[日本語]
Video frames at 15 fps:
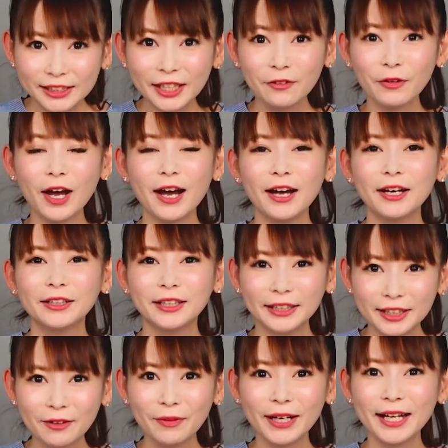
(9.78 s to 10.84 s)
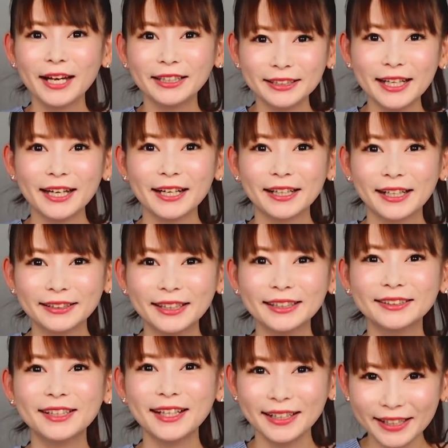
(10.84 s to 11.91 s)
エヴァネタバレありで語って
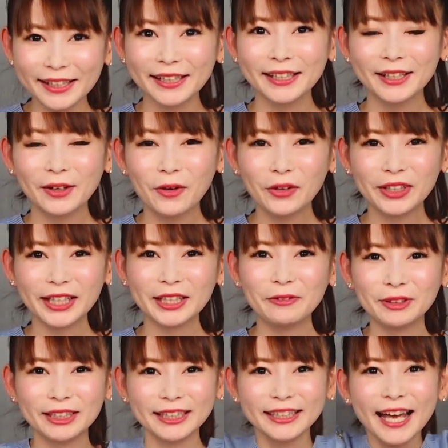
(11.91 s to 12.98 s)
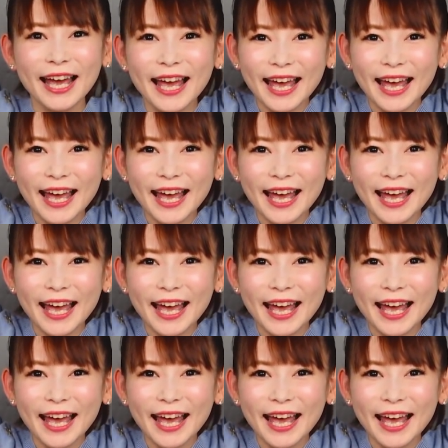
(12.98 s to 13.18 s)
いい OK 出ました。イ